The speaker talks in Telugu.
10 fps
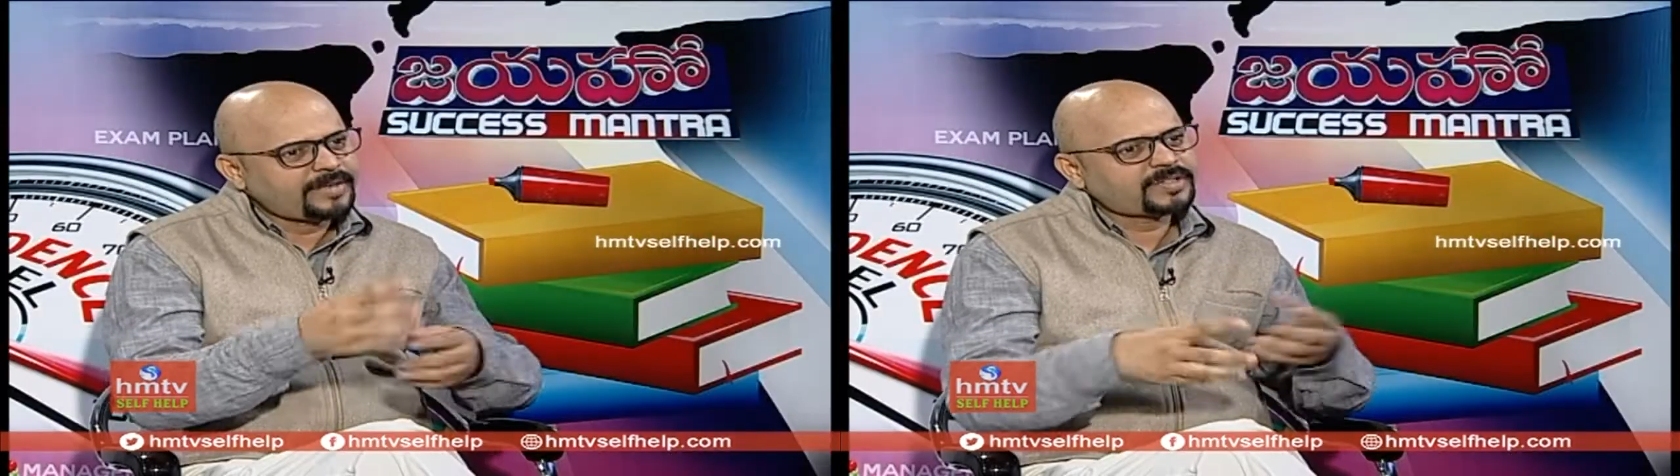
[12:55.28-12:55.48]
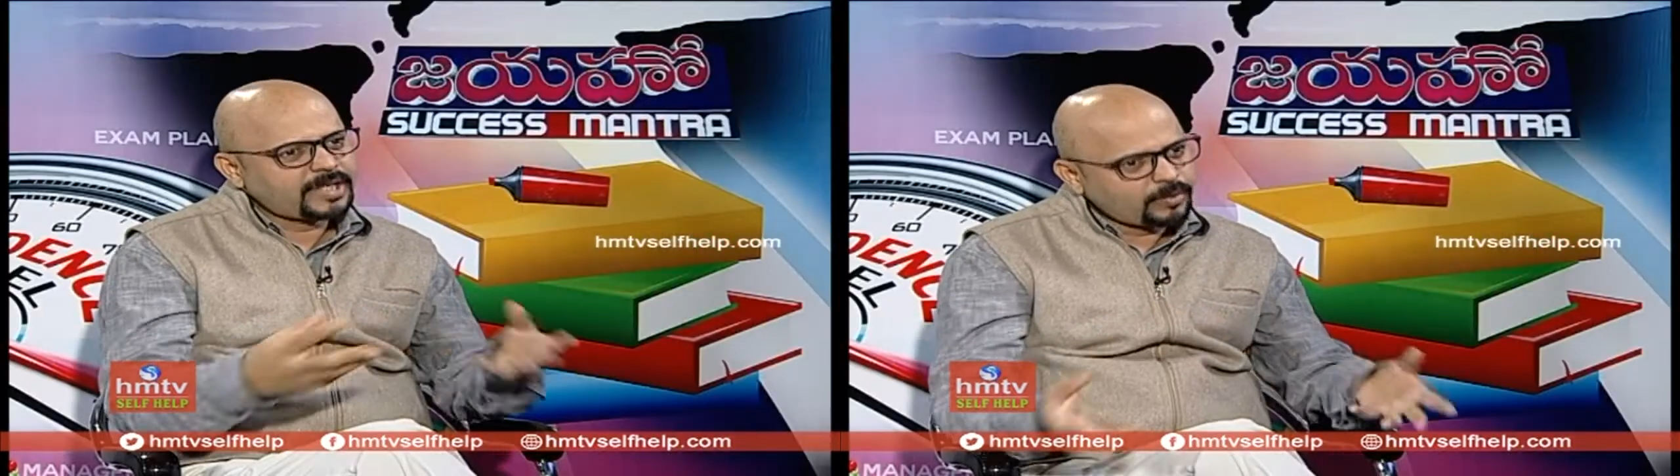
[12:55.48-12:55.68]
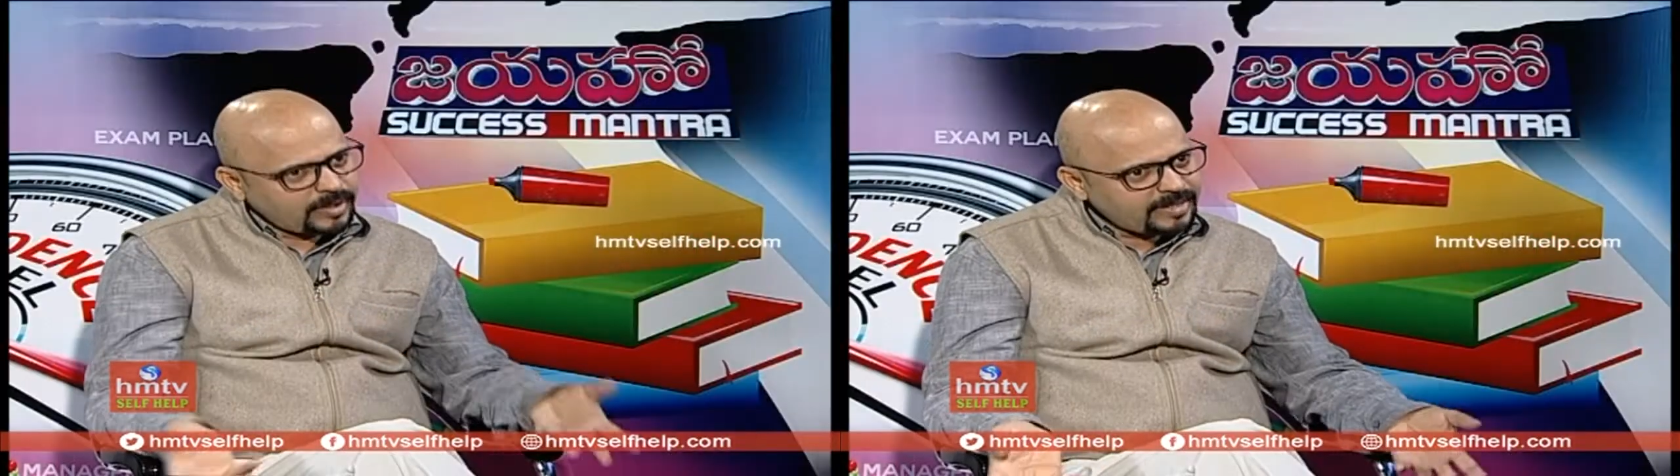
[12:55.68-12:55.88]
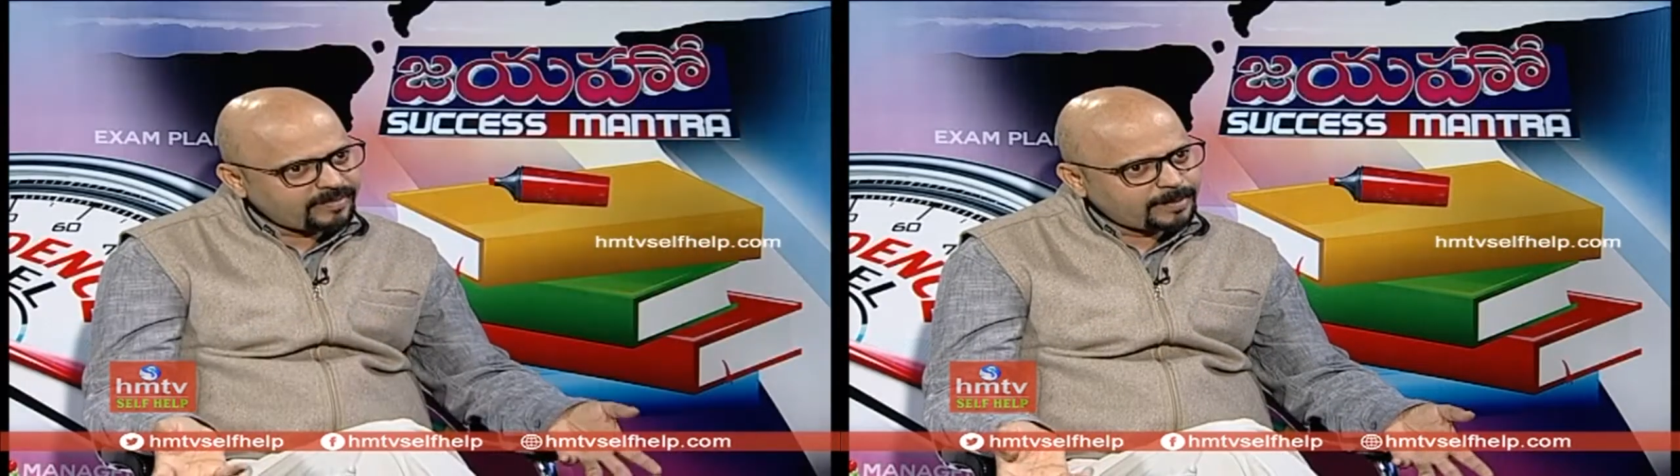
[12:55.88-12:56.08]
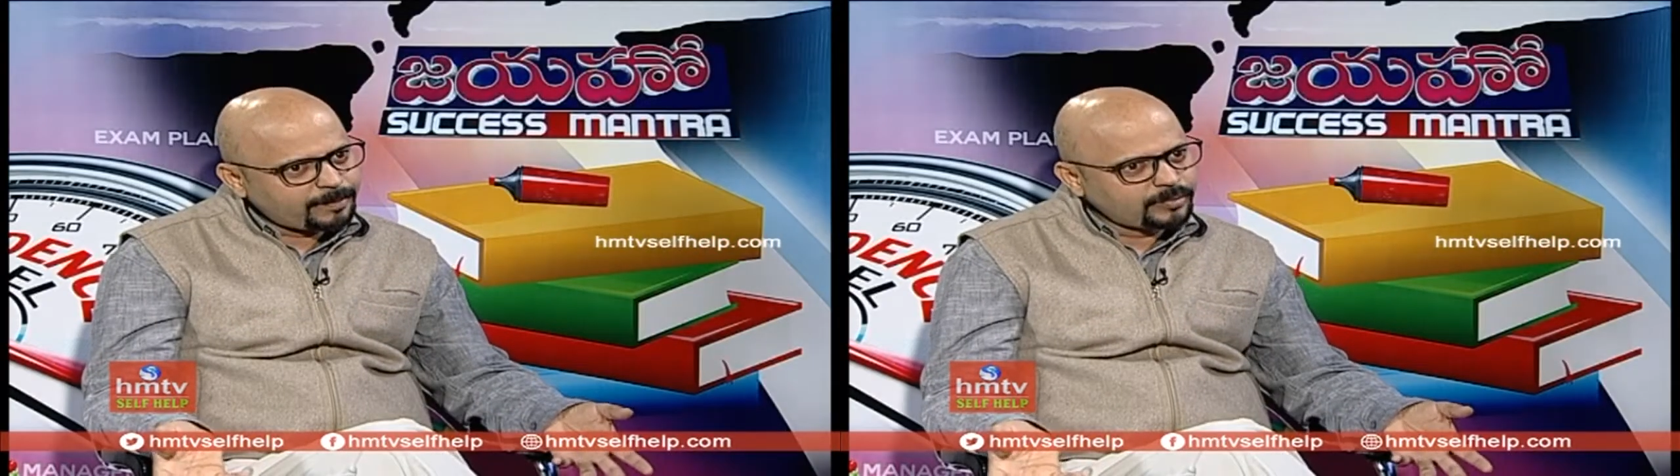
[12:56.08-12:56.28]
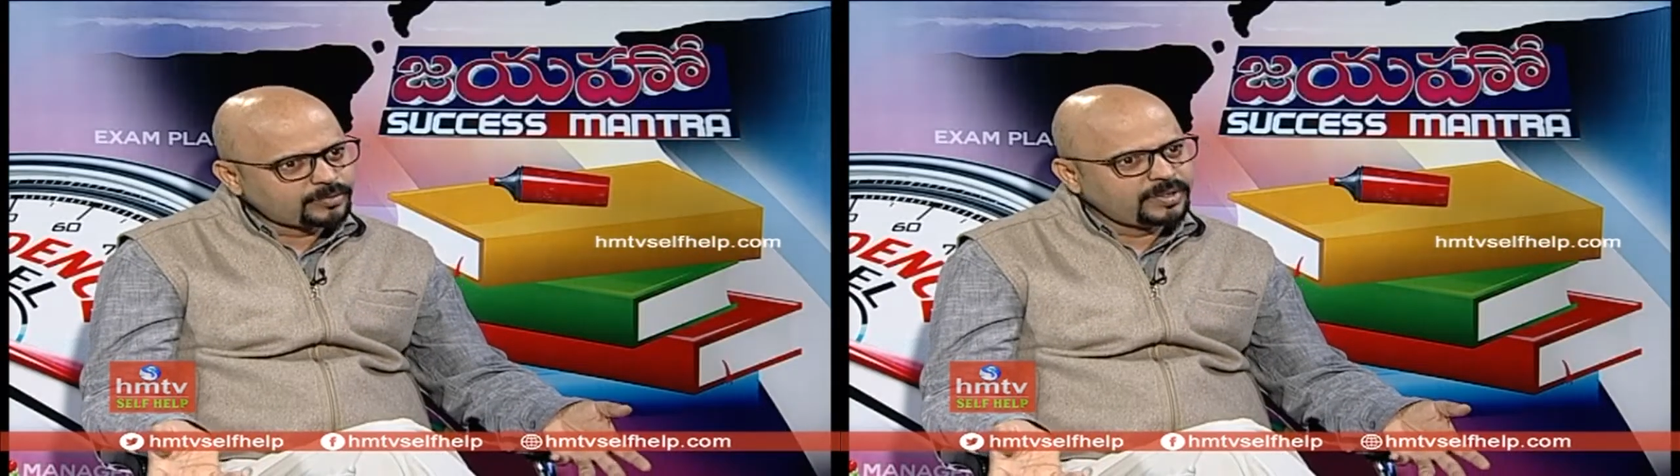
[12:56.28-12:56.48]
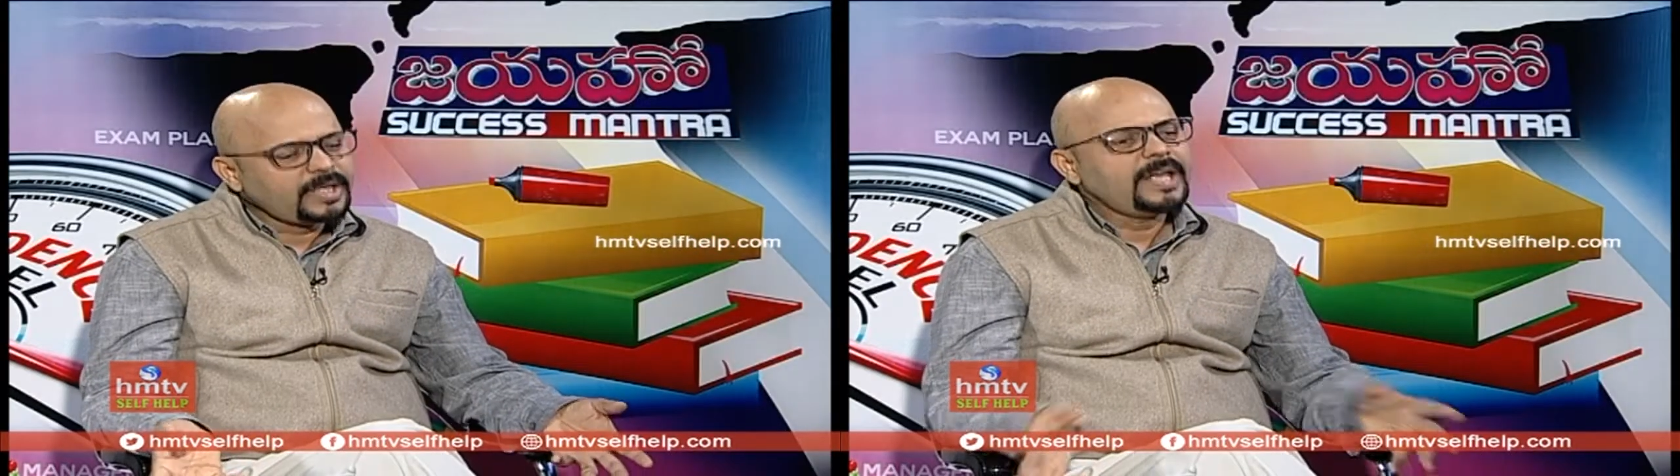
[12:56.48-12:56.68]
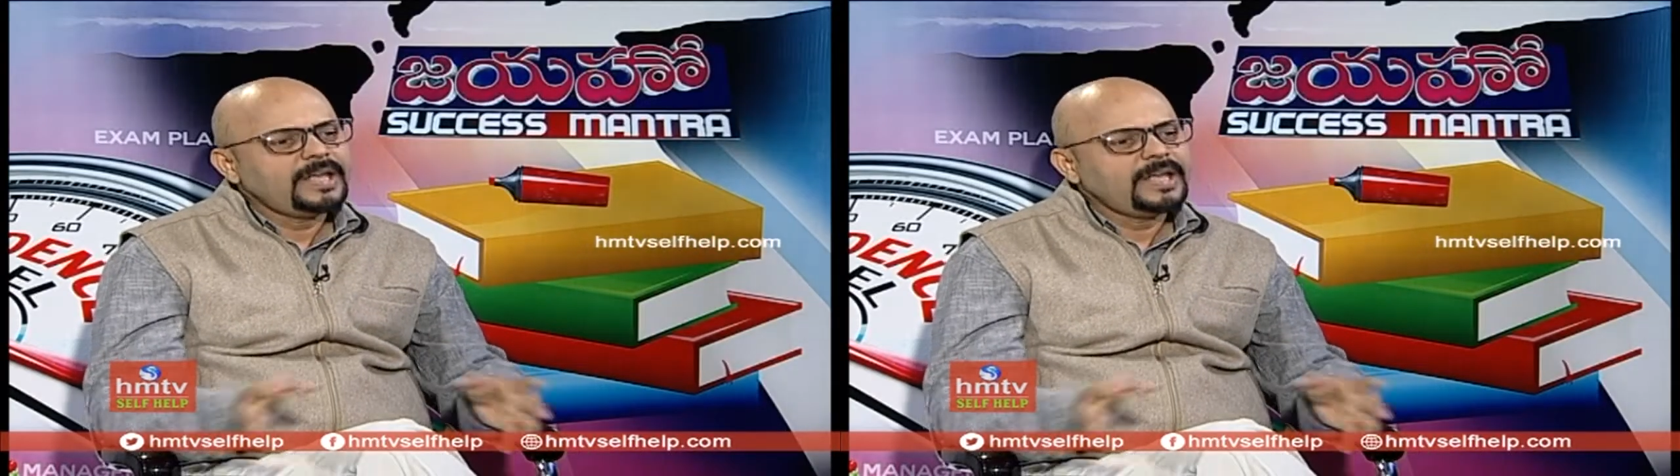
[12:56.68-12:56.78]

లైఫ్ స్టైల్ ఒక డెవలప్ అవుతుంది